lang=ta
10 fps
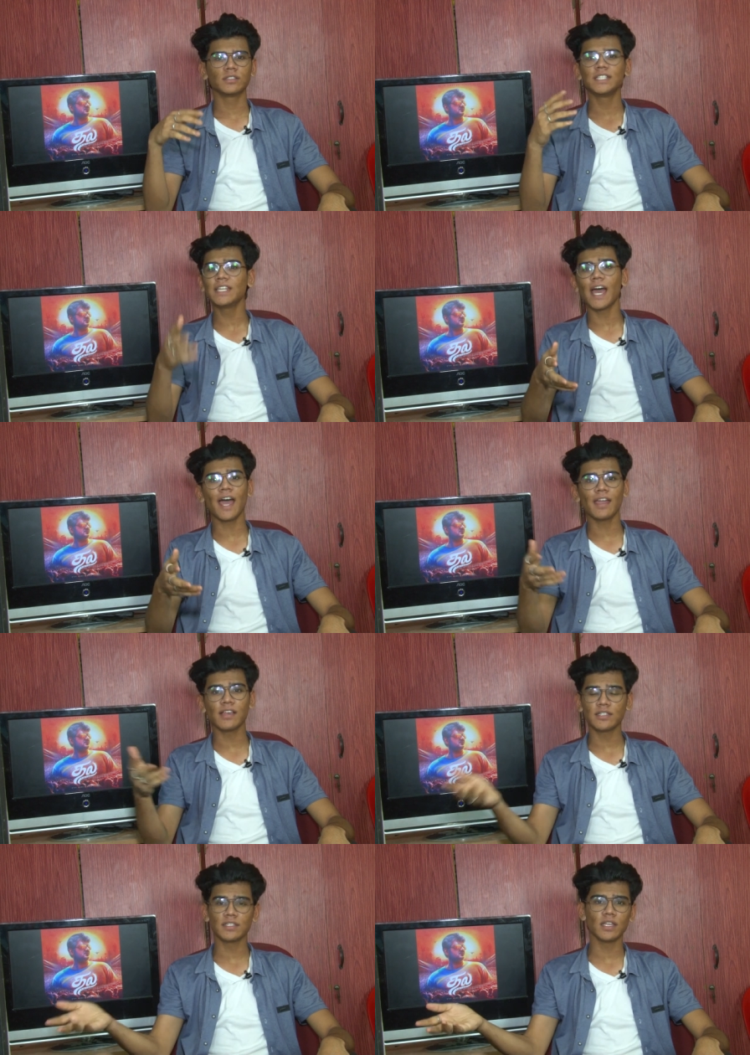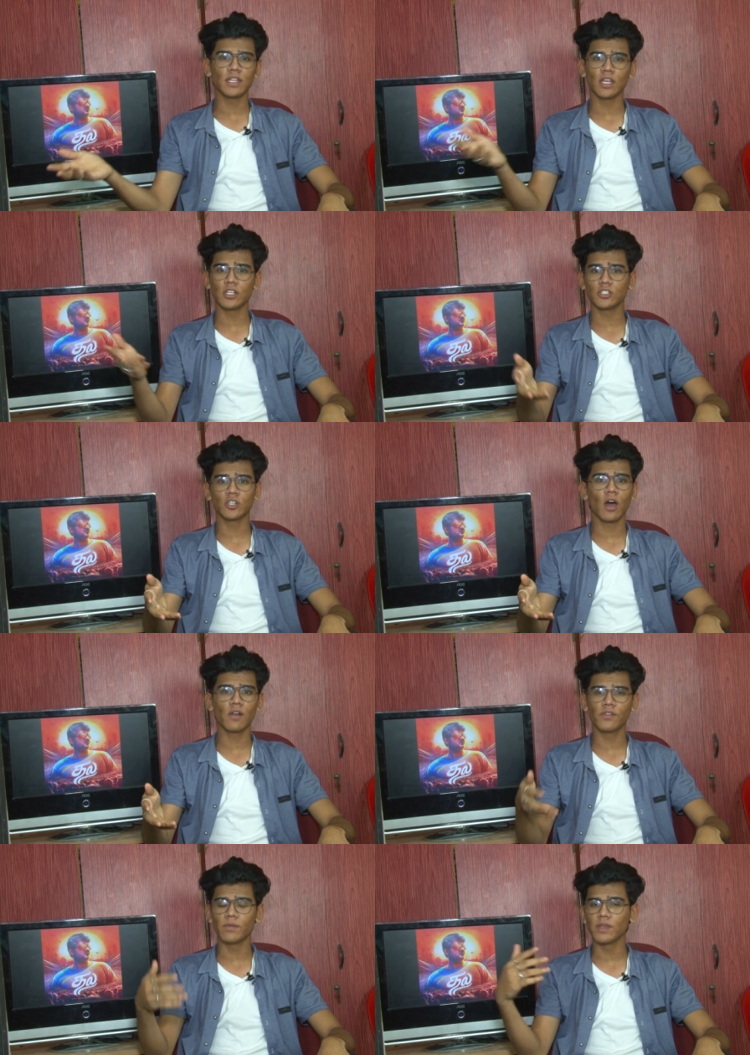சின்ன ஆடு சீரியல்
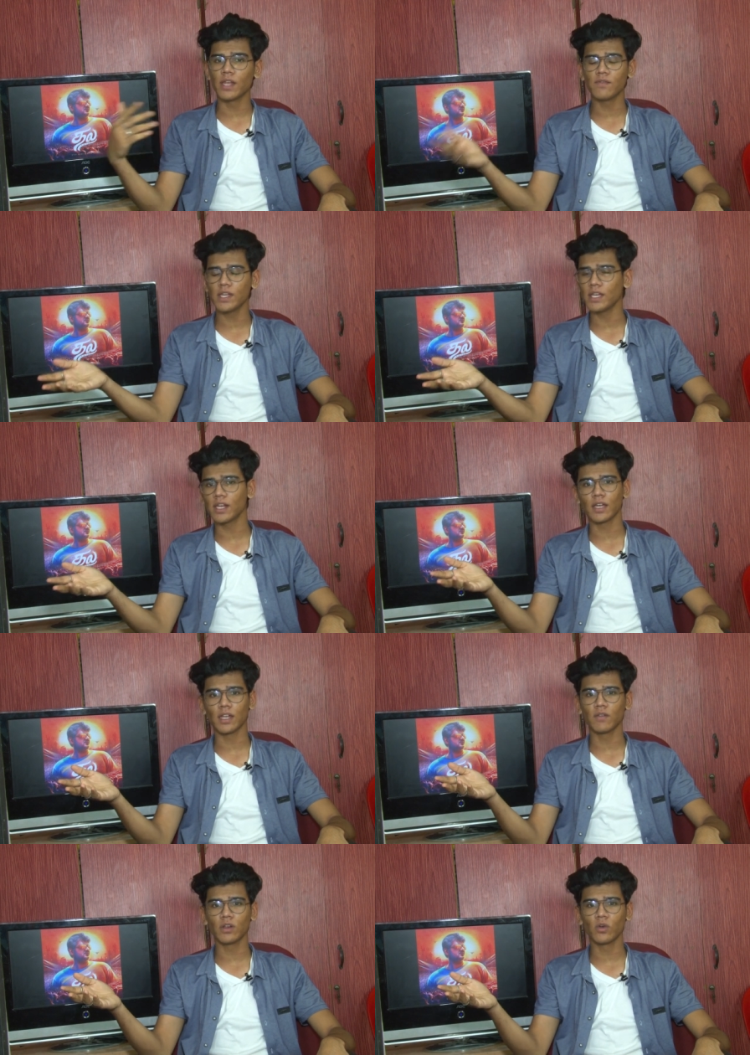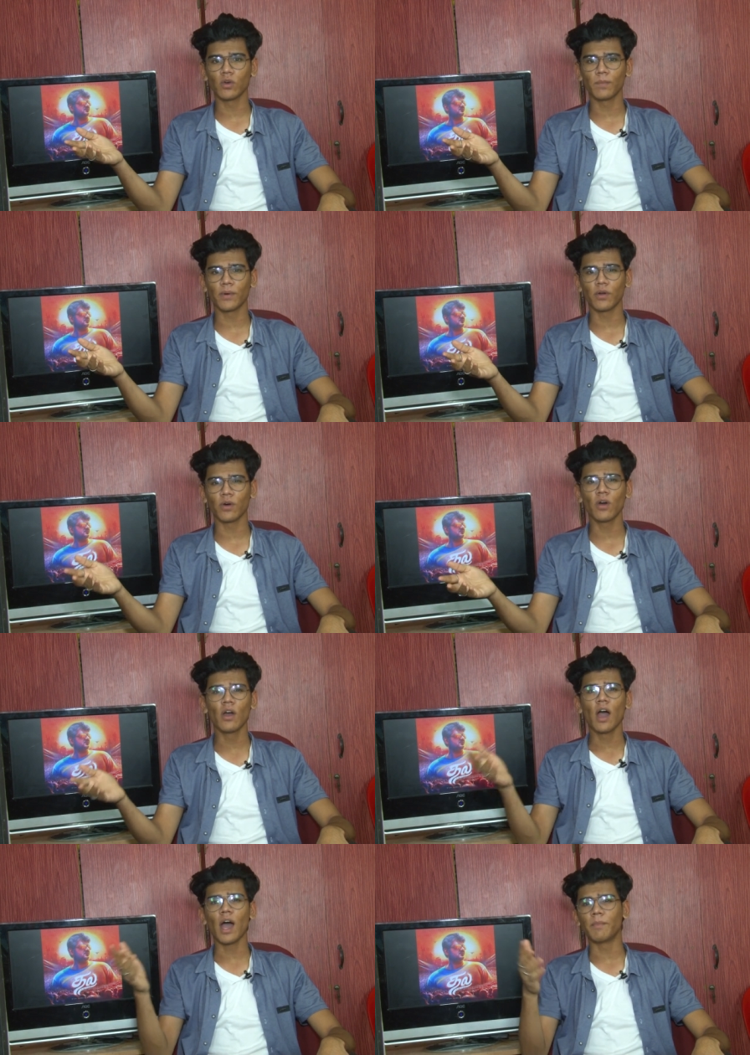ஷார்ட் ஃபிலிம் என்விடியன் கணவர்னு ஒரு படம்
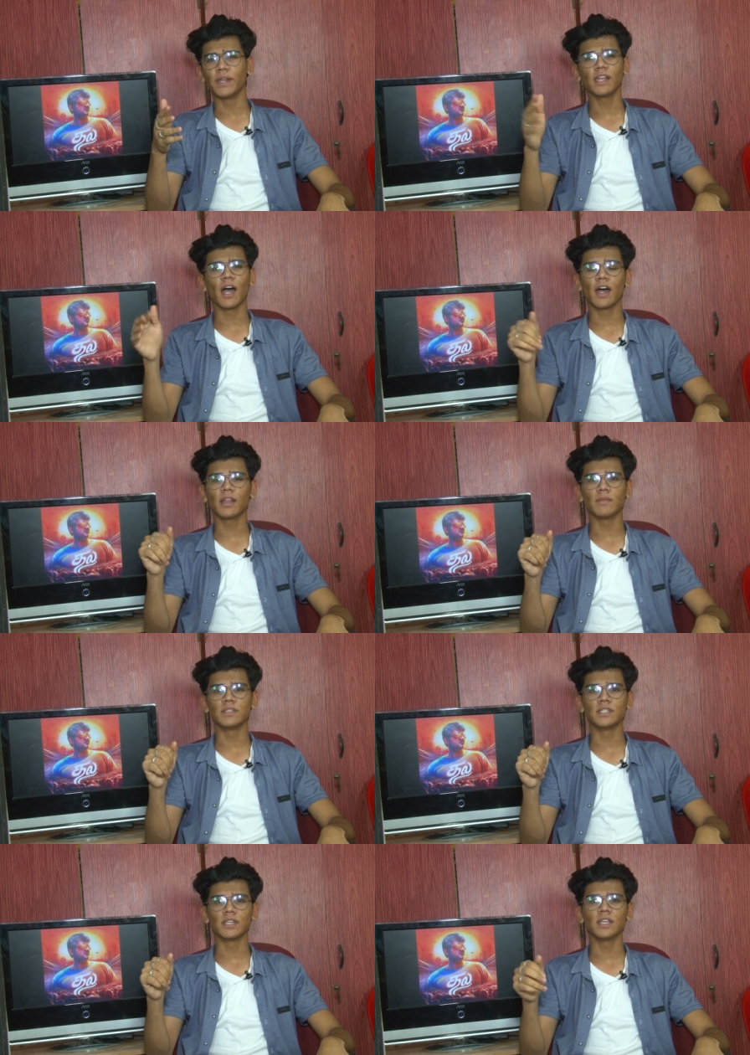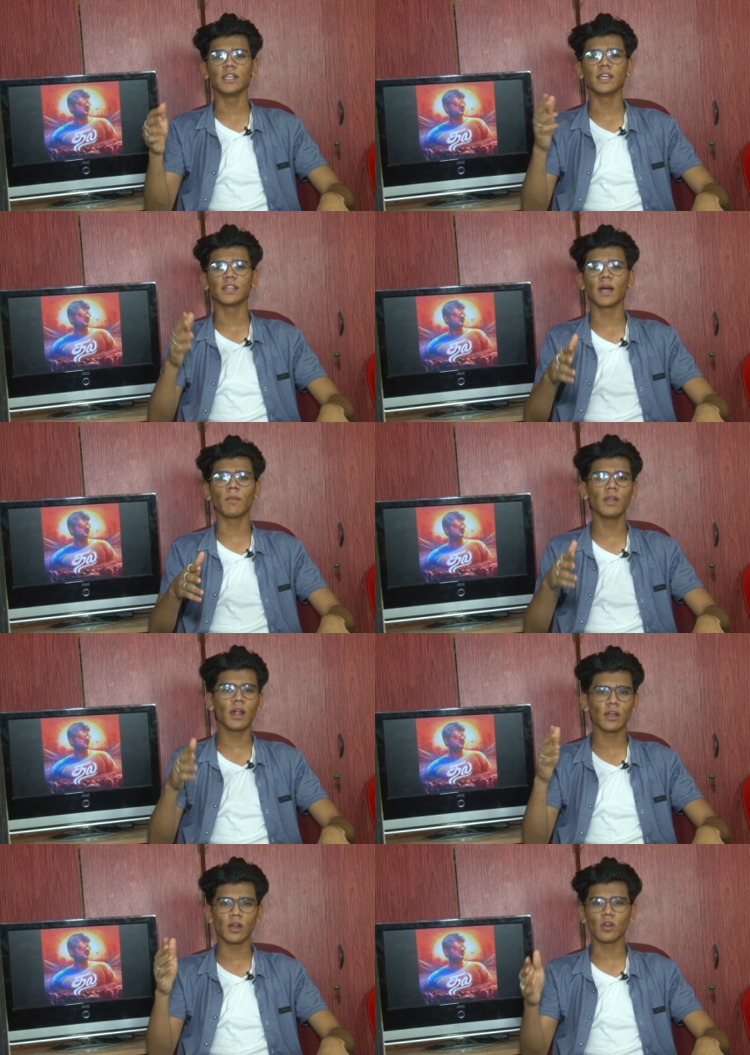அப்படின்னு ஆரம்பிச்சு இன்னைக்கு
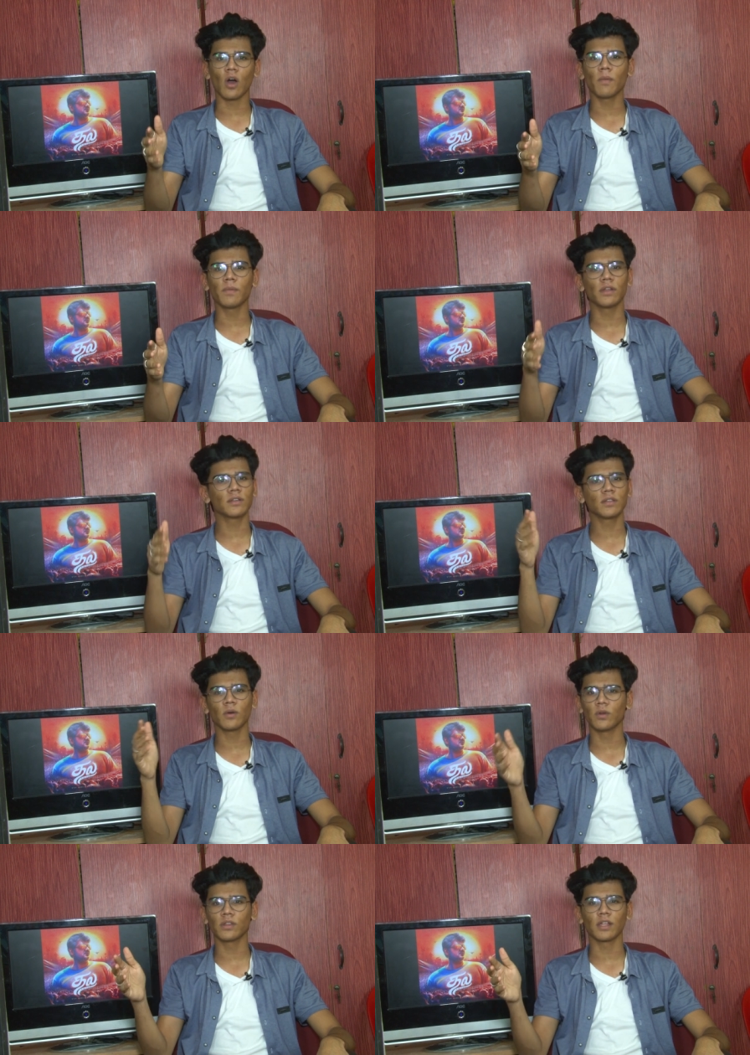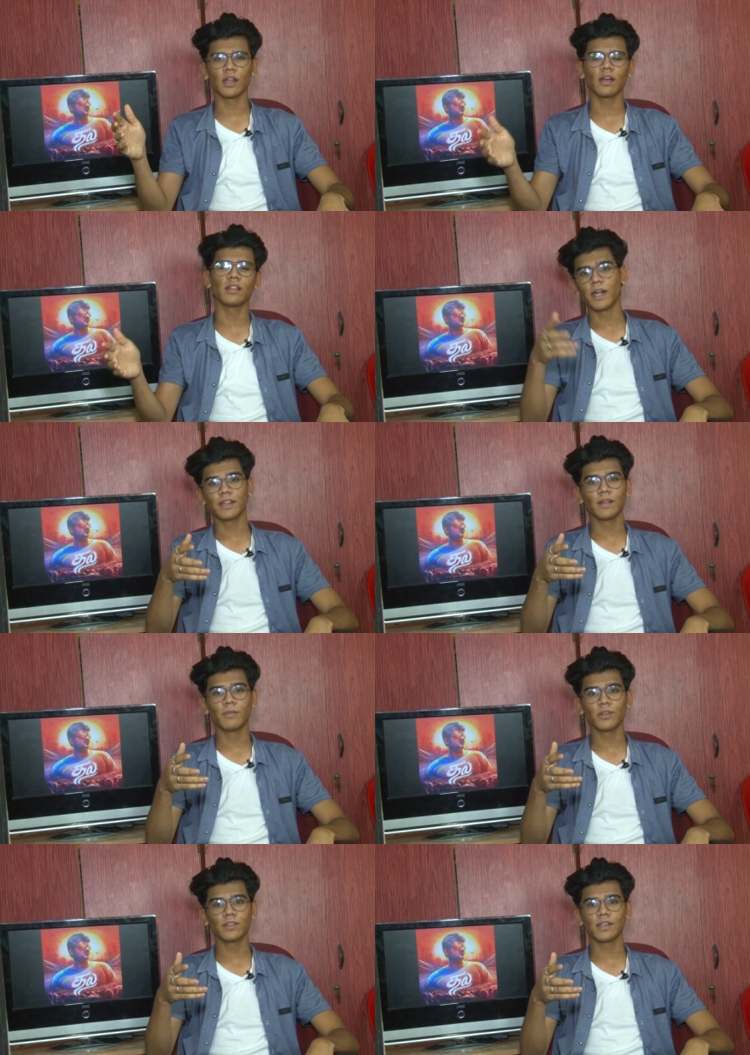தமிழ்நாட்டில் டாப் ஹீரோஸில் ஒருத்தராக படத்தில்
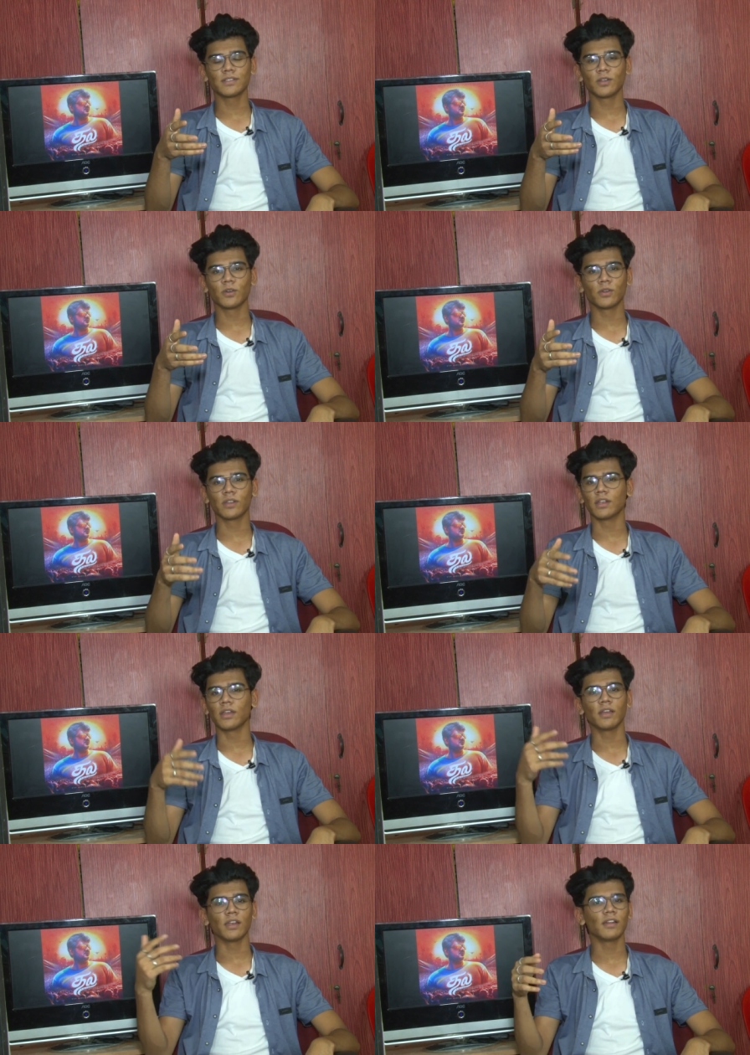மட்டும் தரிசனம் கொடுத்துட்டு